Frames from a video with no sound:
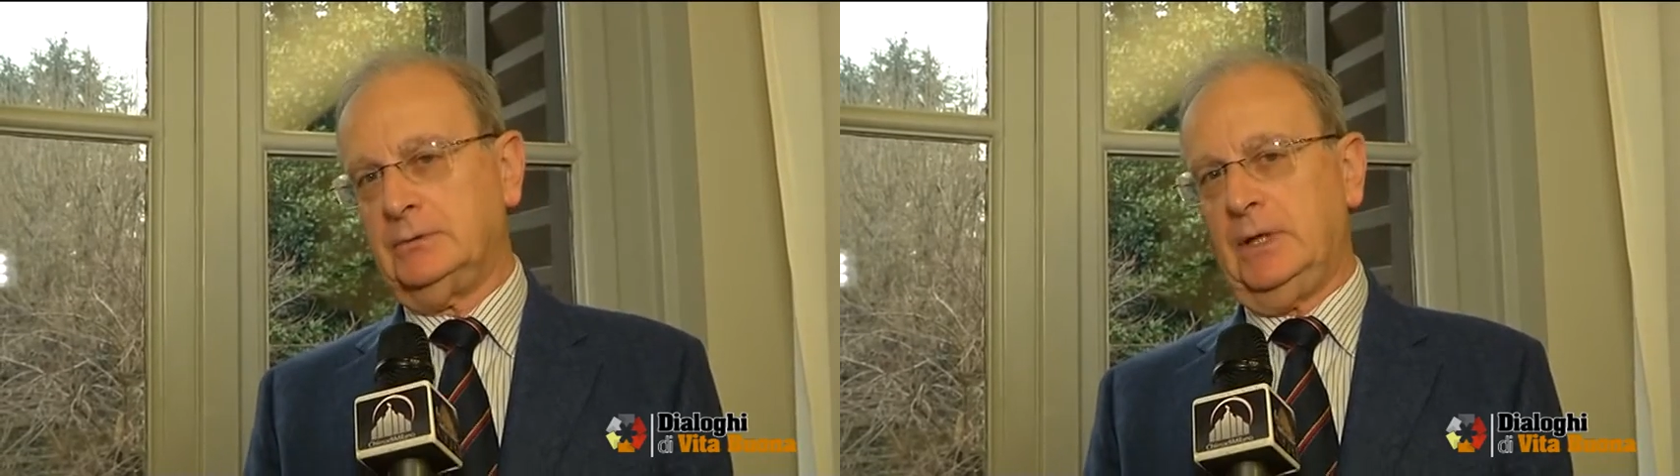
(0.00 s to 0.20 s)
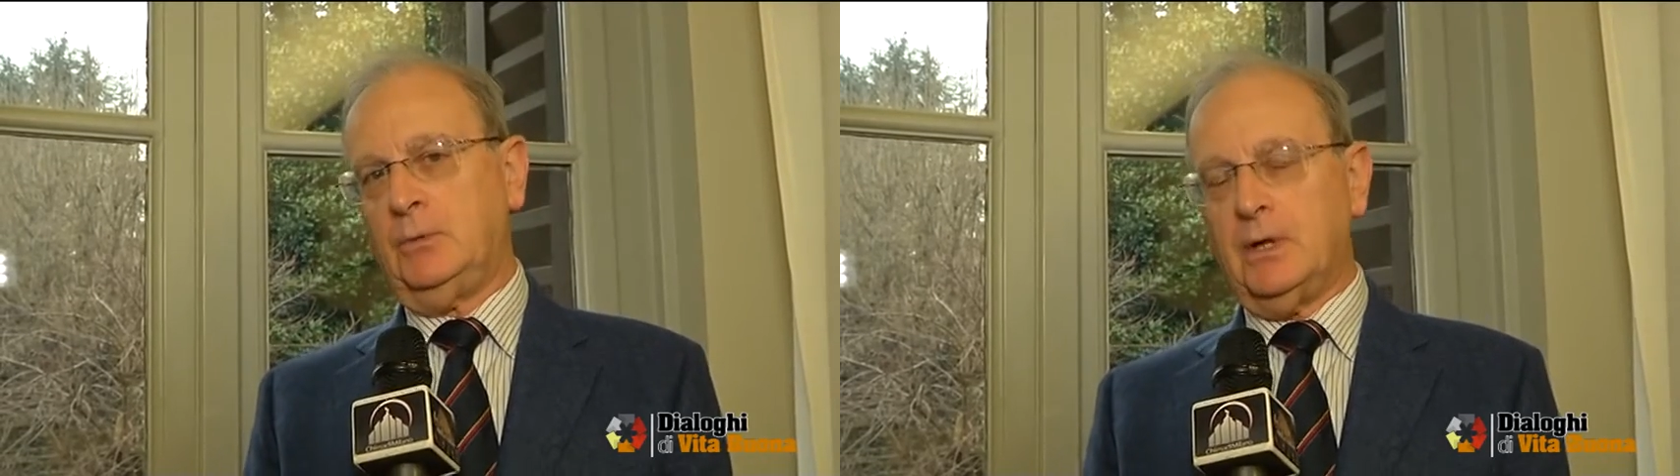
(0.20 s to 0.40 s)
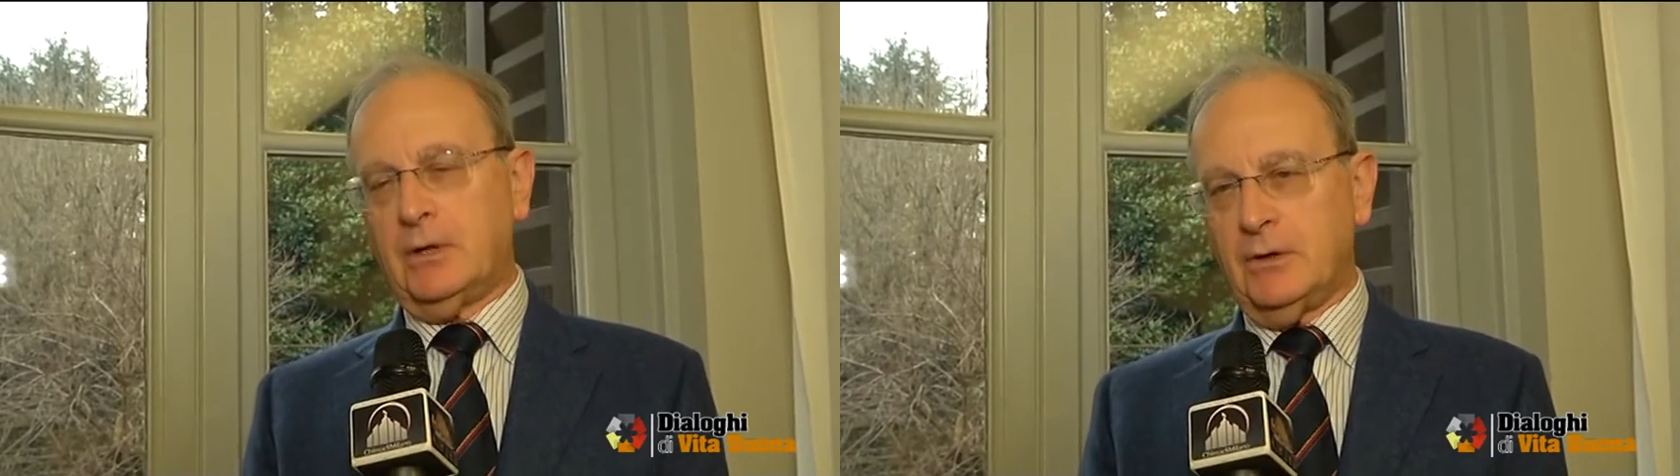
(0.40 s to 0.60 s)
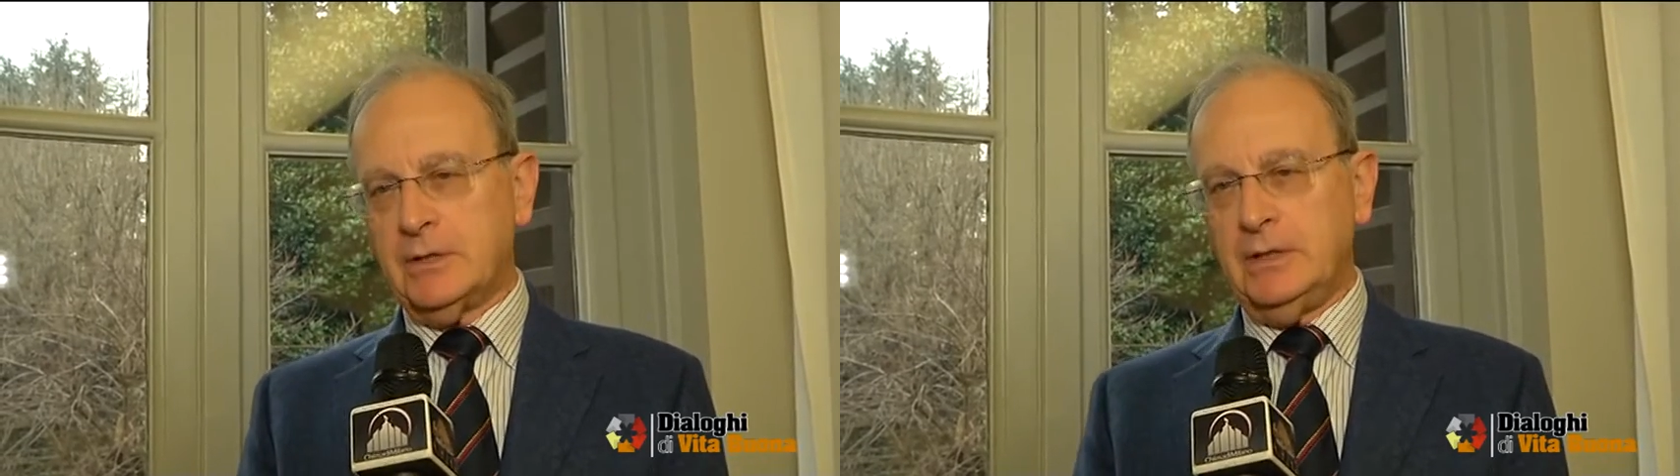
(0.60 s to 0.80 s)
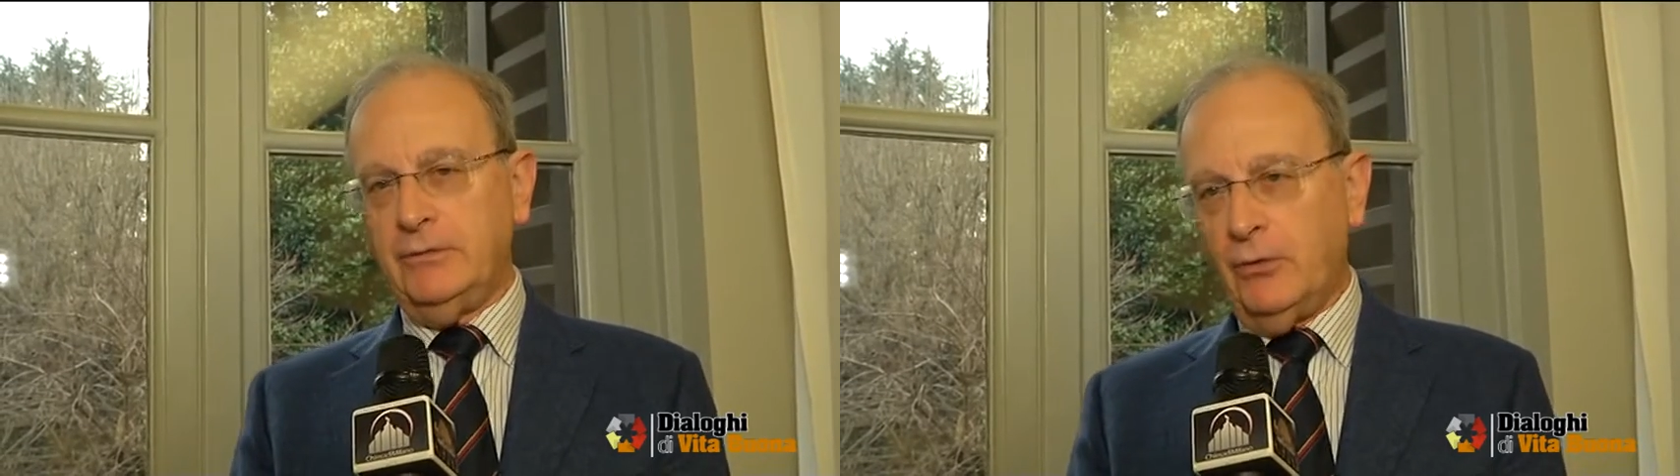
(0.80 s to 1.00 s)
di
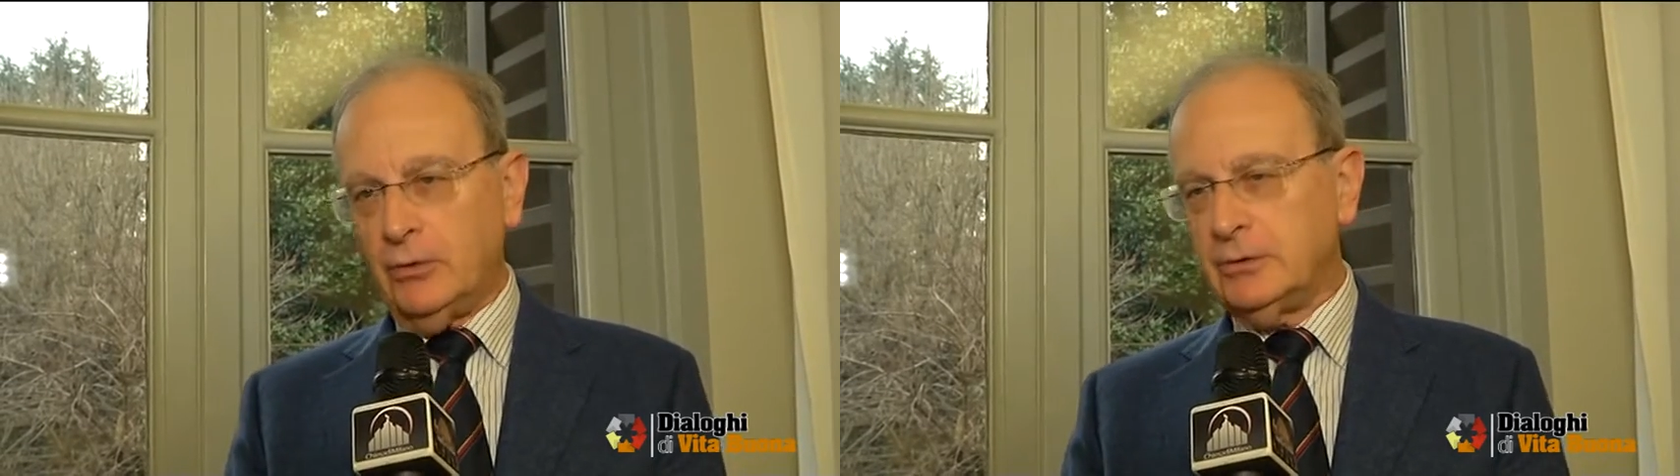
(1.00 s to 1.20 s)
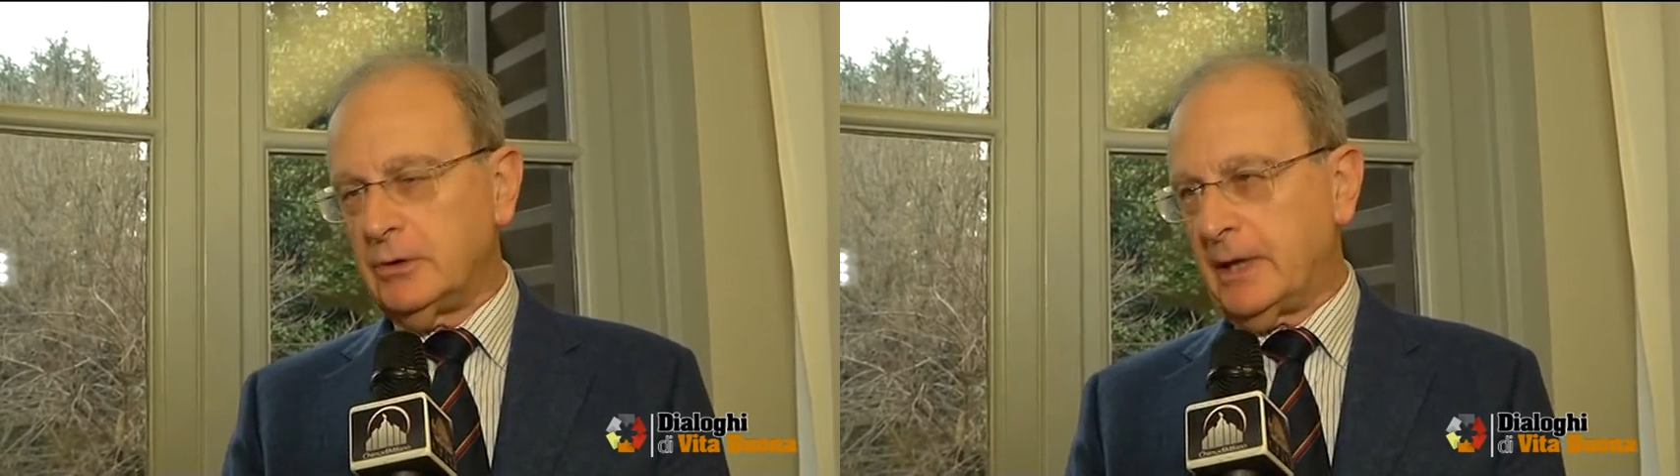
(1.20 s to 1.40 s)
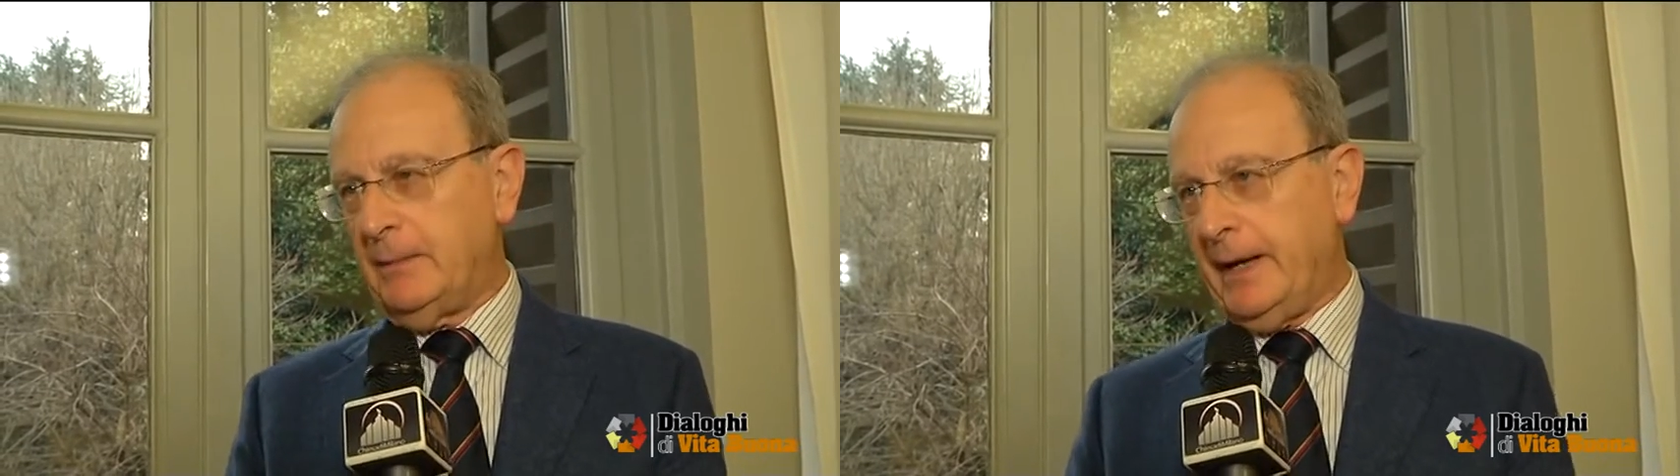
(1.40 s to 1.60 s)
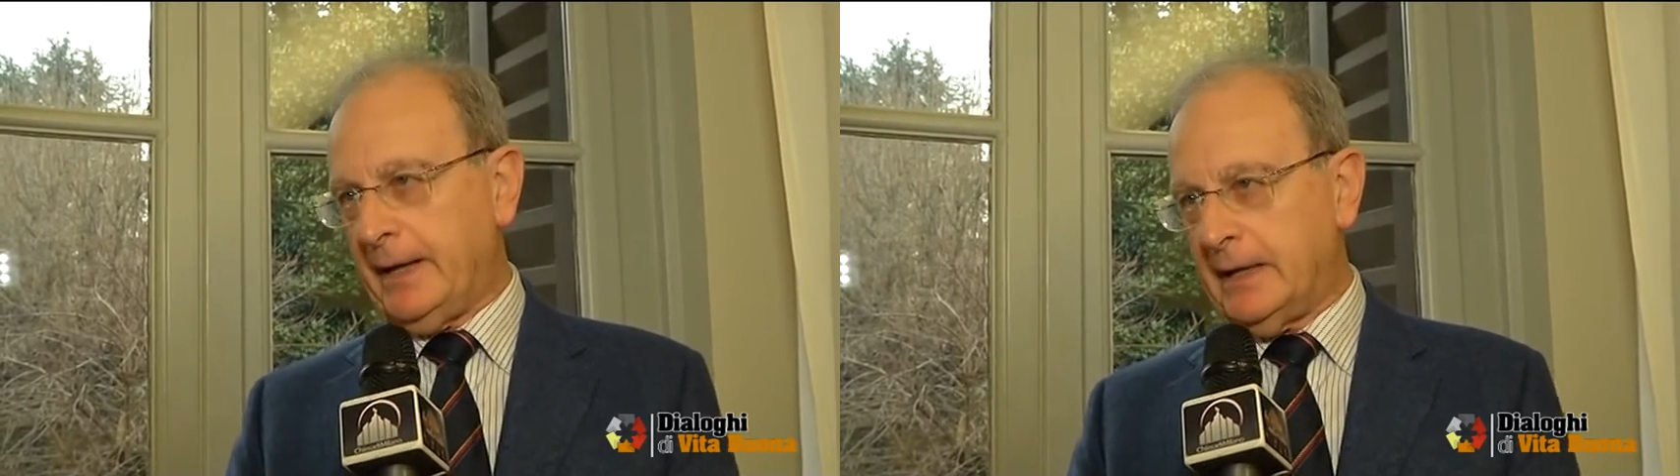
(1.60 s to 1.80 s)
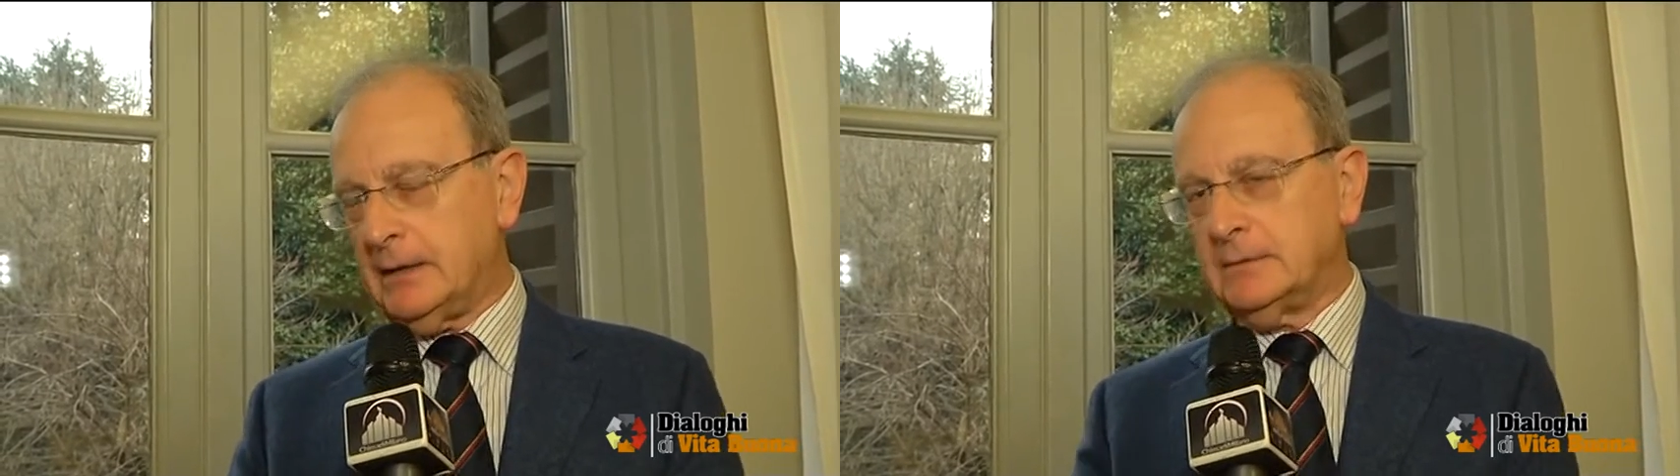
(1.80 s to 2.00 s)
qualcosa di fondo che
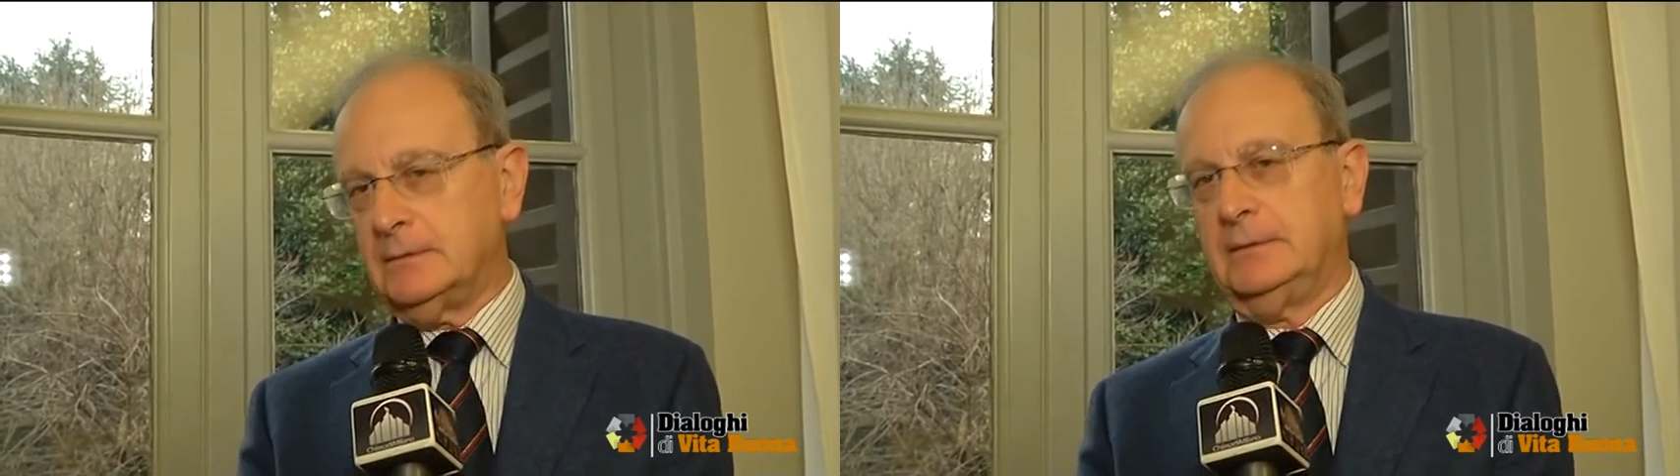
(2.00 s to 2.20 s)
manca.